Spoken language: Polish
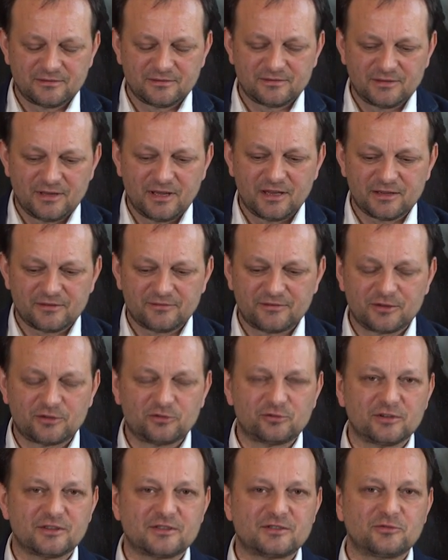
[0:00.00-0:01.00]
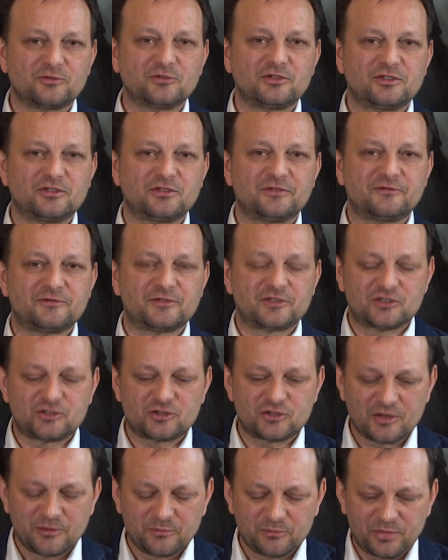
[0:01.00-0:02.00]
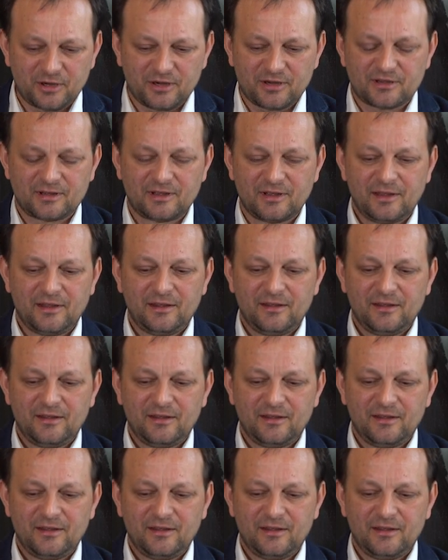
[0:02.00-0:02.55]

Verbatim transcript: nerwy, które są gdzieś w strzępach.